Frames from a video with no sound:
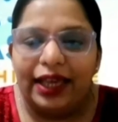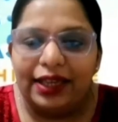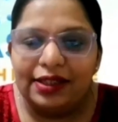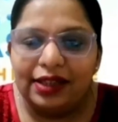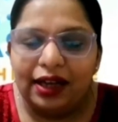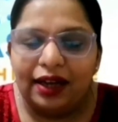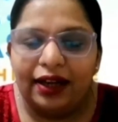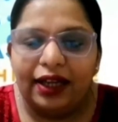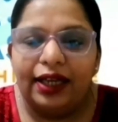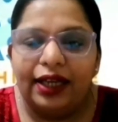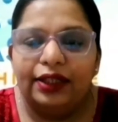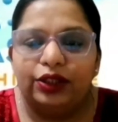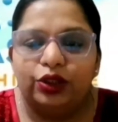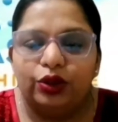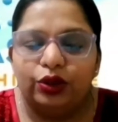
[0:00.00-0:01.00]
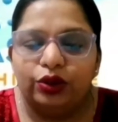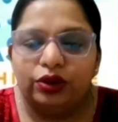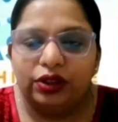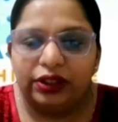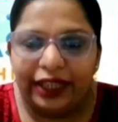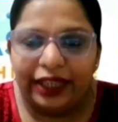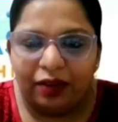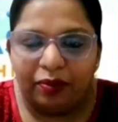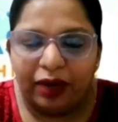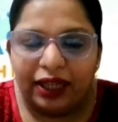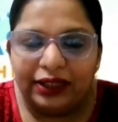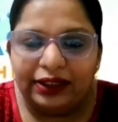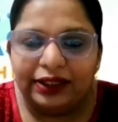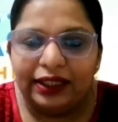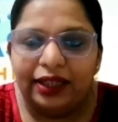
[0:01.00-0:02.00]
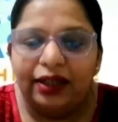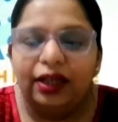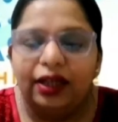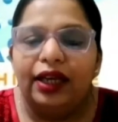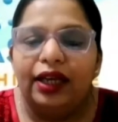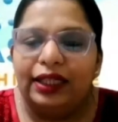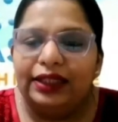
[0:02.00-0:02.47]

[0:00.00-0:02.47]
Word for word: ये सारे जो सेगमेंट्स हैं